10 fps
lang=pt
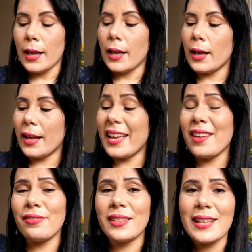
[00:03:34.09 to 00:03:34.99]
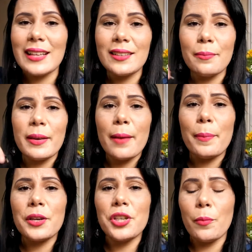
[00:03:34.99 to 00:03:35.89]
Uh, evitar também a
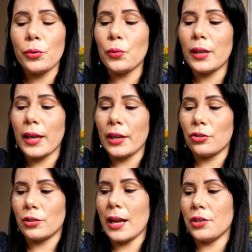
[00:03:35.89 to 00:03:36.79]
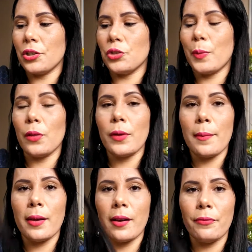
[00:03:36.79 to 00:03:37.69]
prancha muito quente, tá, gente? Para não
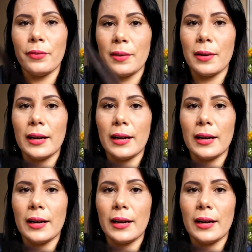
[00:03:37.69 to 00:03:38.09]
quebrar a fibra.